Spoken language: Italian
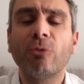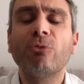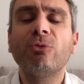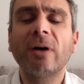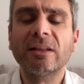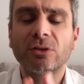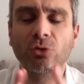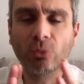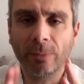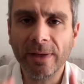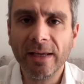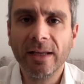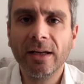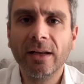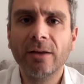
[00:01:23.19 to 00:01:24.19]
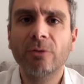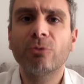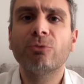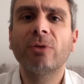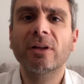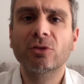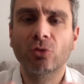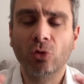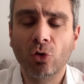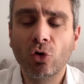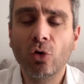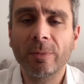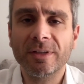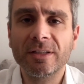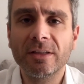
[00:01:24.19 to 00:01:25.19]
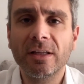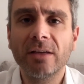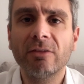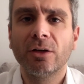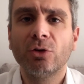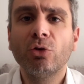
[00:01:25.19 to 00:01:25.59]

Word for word: fatto bene, fatto come si deve,